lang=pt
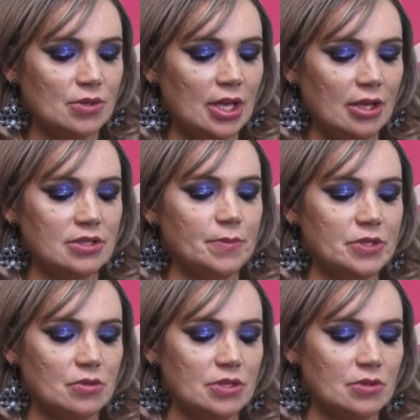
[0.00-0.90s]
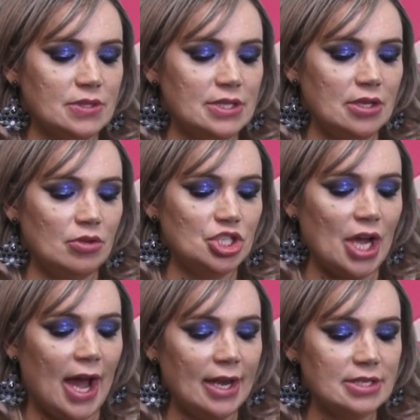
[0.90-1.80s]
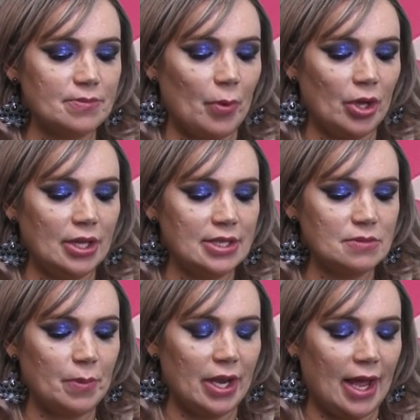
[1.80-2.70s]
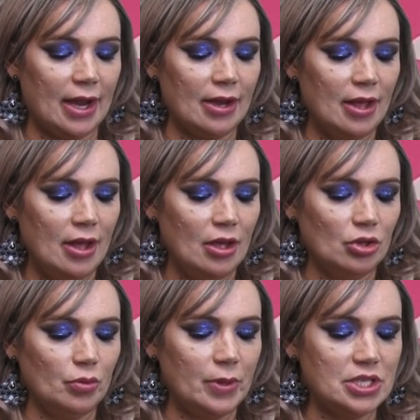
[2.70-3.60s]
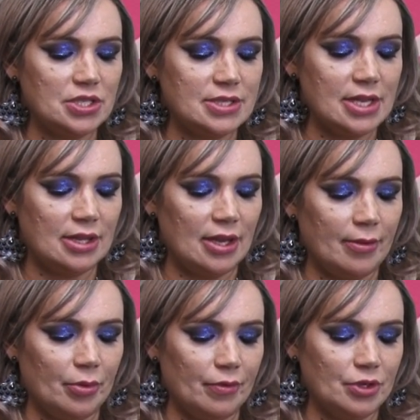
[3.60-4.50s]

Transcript: O que, que as pessoas do signo de Ares podem esperar no mês de setembro?